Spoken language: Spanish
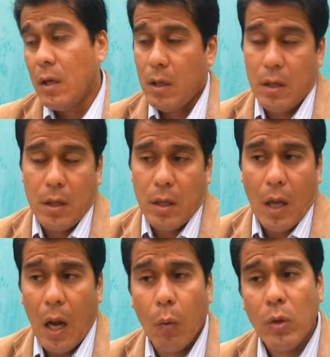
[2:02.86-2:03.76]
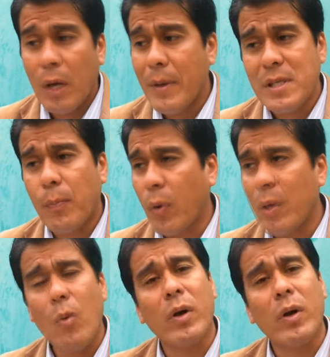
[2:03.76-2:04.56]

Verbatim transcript: y algunas veces podemos